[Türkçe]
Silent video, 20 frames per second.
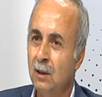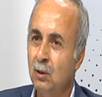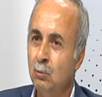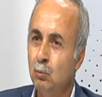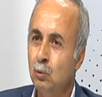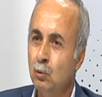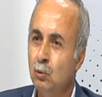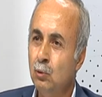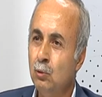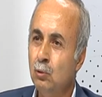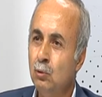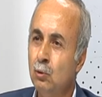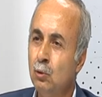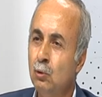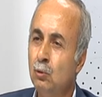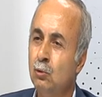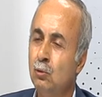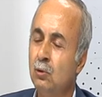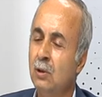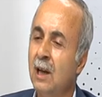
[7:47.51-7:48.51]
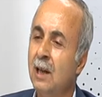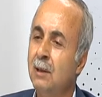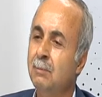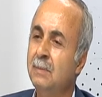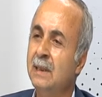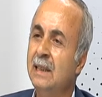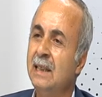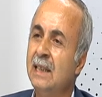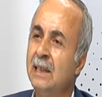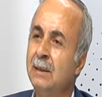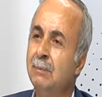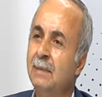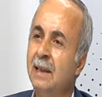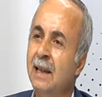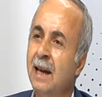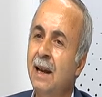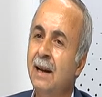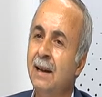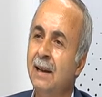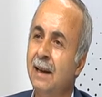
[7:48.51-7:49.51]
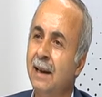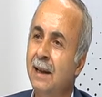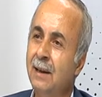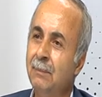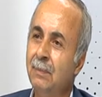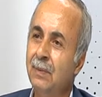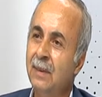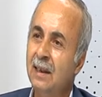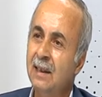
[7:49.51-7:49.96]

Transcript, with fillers: bütün kültürel birikimlerle